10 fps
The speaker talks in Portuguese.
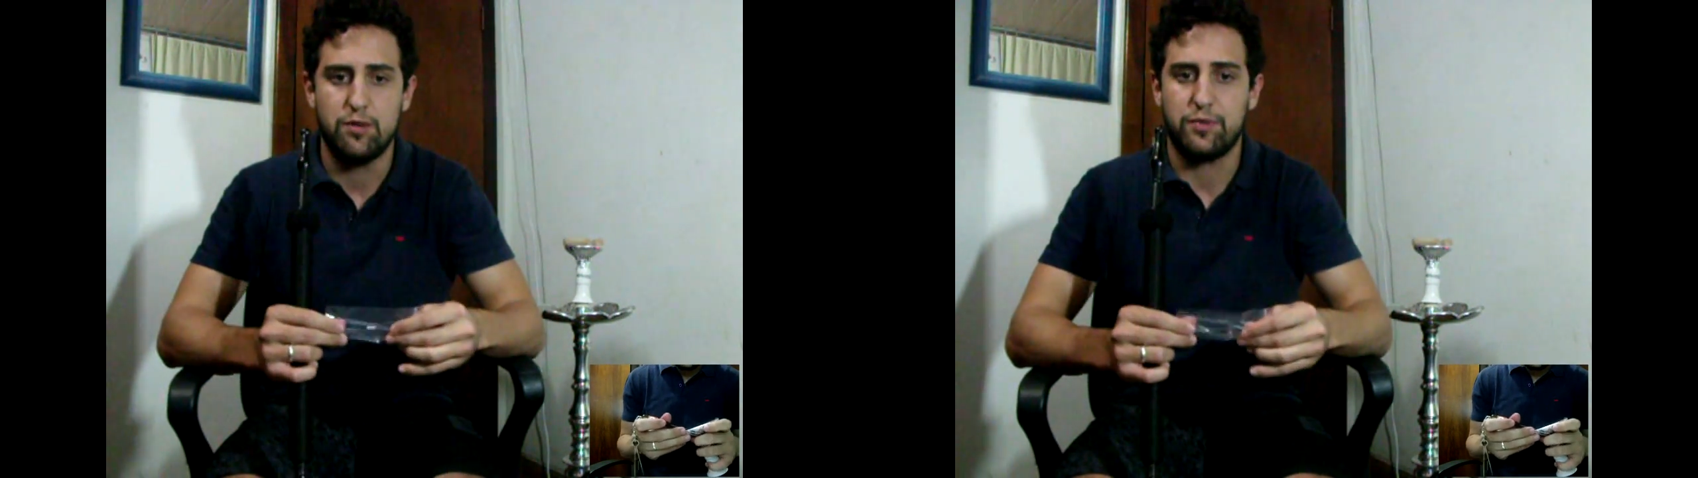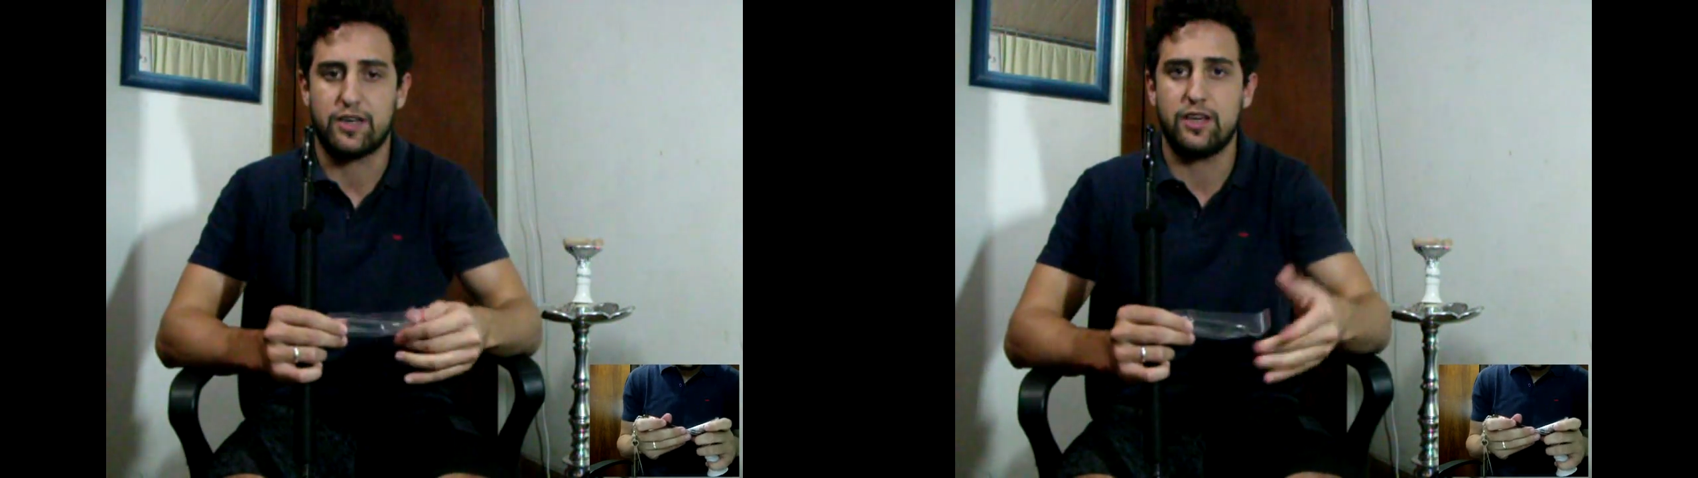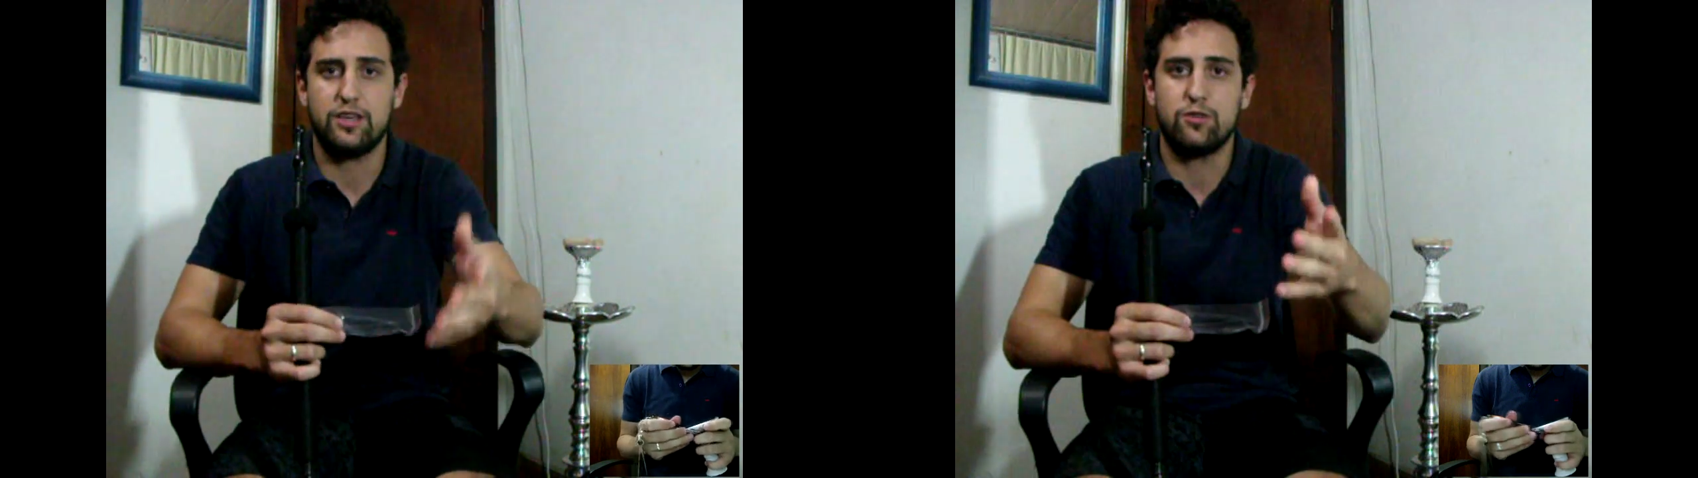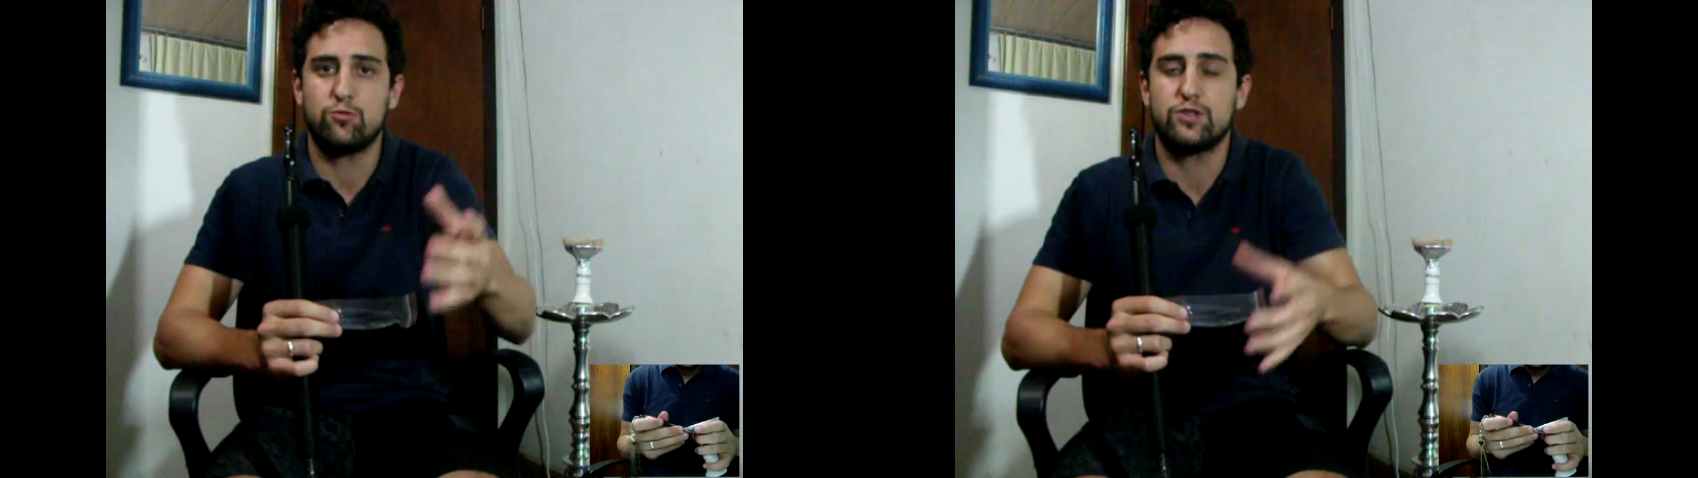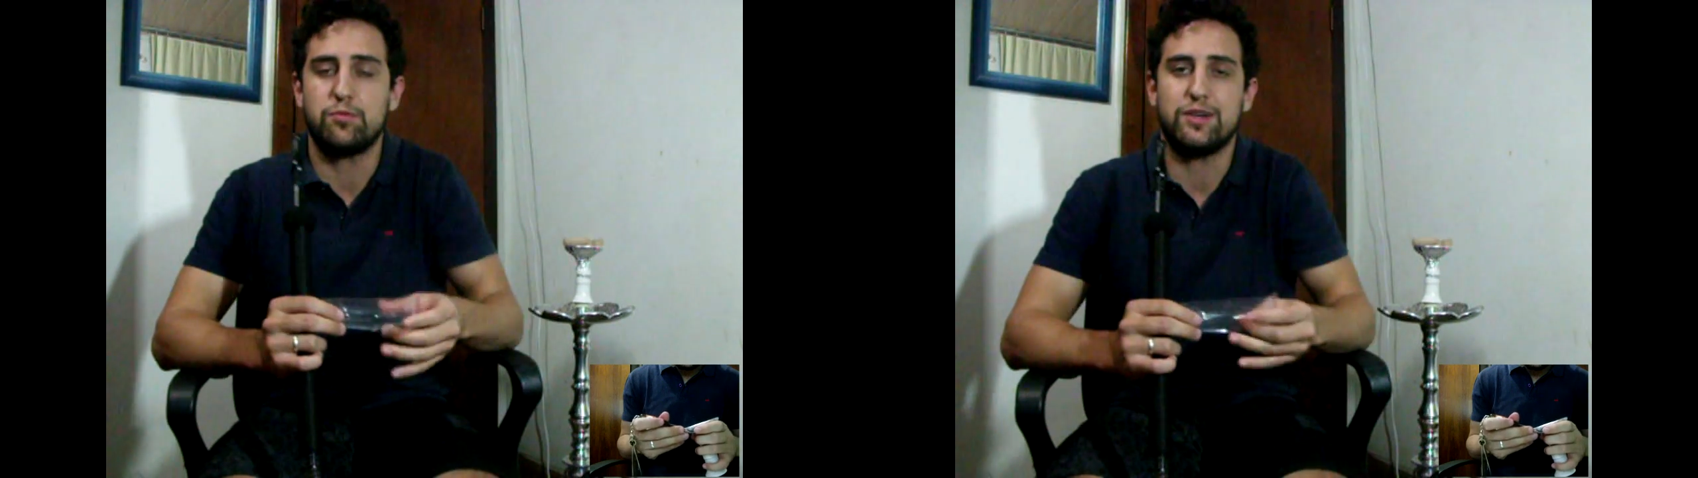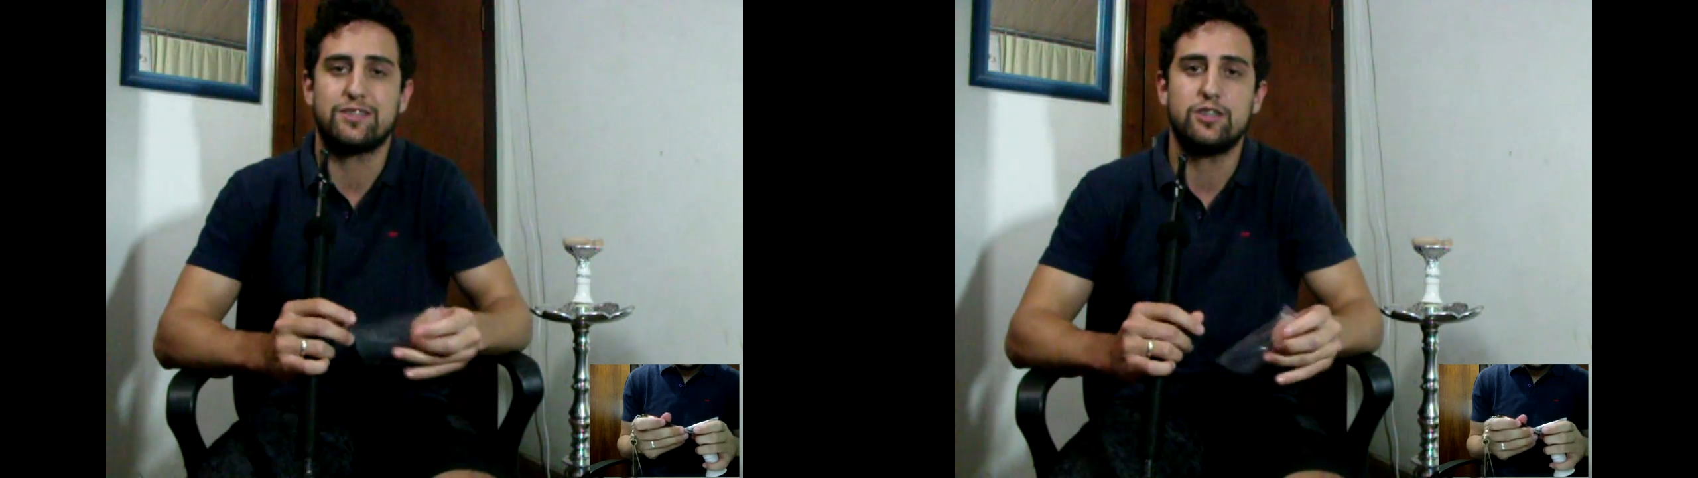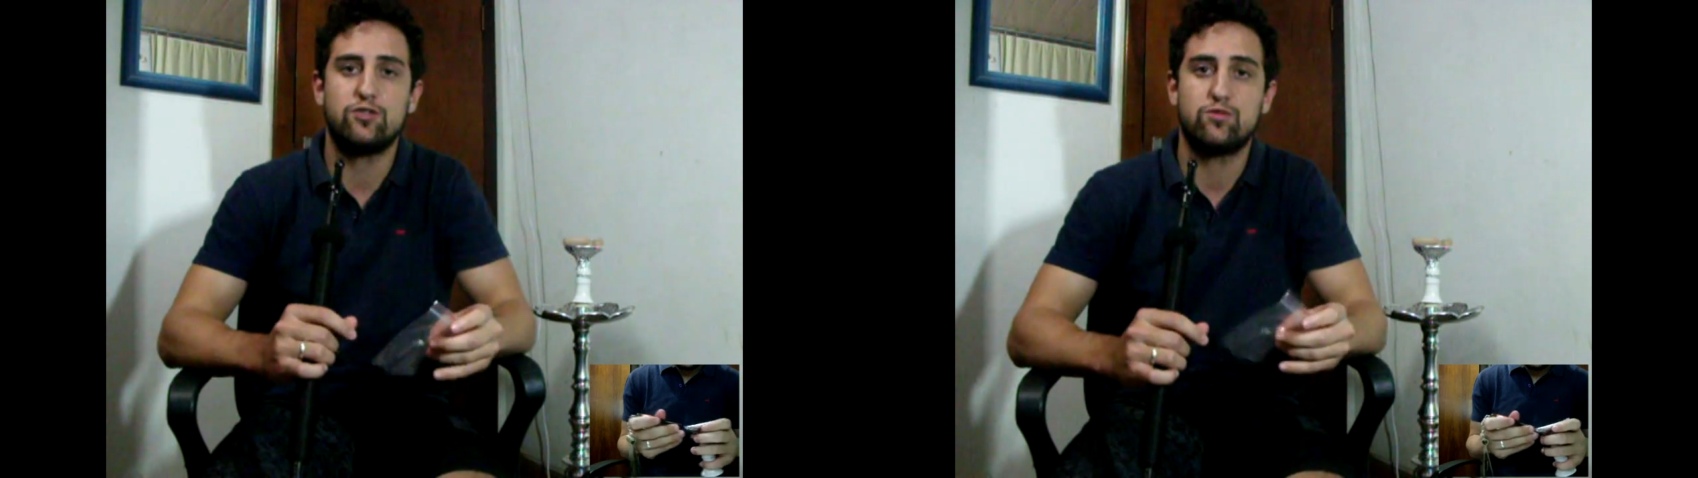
para quem usa bastante